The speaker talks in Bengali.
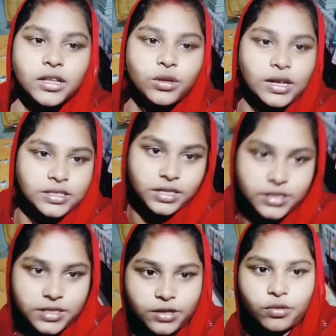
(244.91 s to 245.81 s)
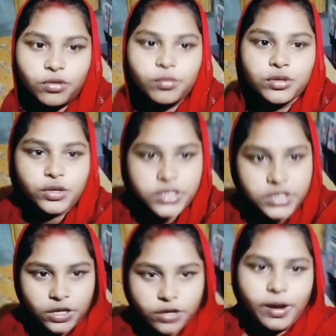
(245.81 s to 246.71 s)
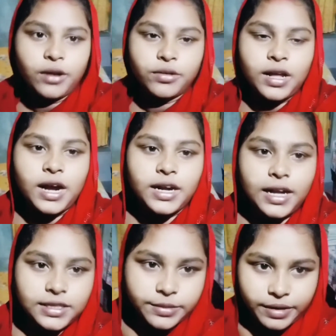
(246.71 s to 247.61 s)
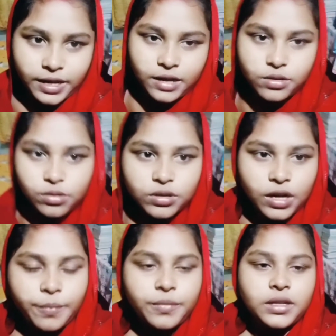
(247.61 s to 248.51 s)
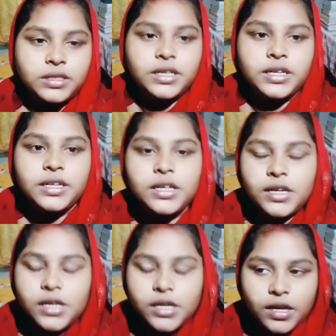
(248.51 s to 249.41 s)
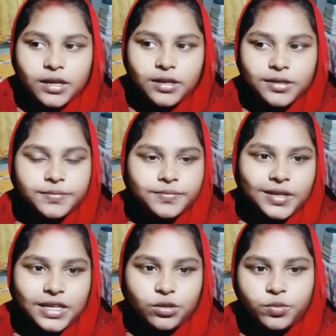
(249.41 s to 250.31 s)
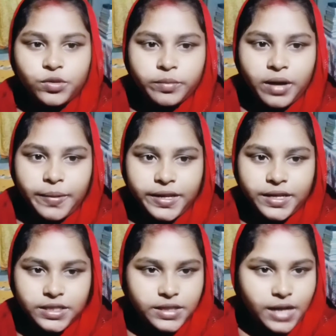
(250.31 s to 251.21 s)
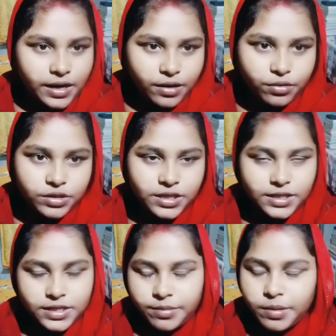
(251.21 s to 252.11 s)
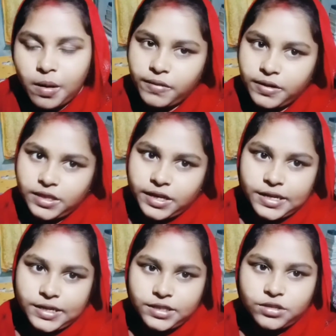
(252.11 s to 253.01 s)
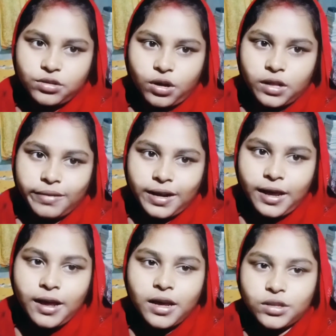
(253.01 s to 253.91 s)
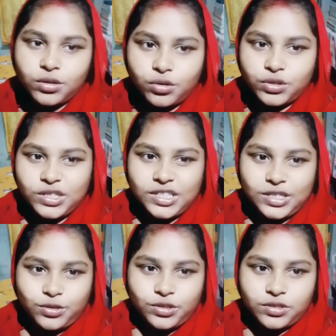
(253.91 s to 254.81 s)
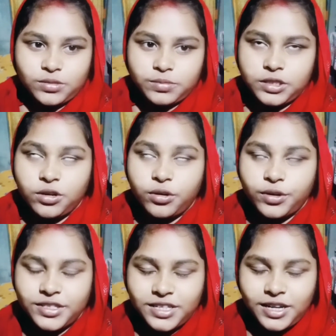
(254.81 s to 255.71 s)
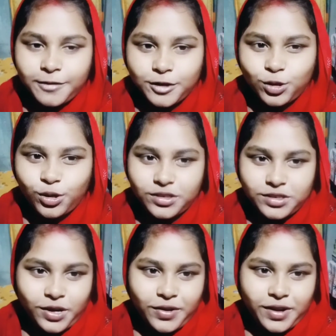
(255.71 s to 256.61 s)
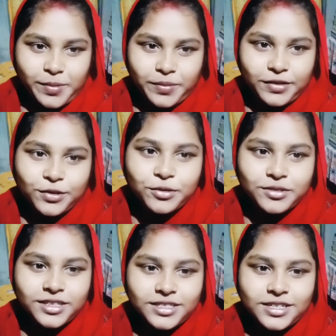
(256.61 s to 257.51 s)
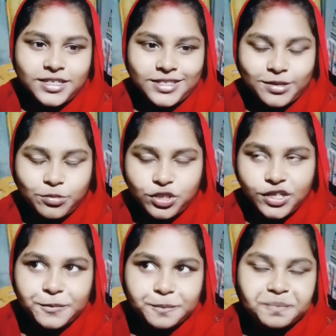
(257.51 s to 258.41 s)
তো আস্তে আস্তে করব শরীরটাও ভালো না আর রাত্রিবেলা এখন আমাদের মানে দুপুরে মা বাড়ি এসে রান্না করেছে আজকে আমরা মা বাড়ি থেকে এসেছি সকালবেলা তো একটু একটু ভিডিও করেছিলাম একটু লজ্জা করে আমার ভিডিও করতে স্টেশনে বসে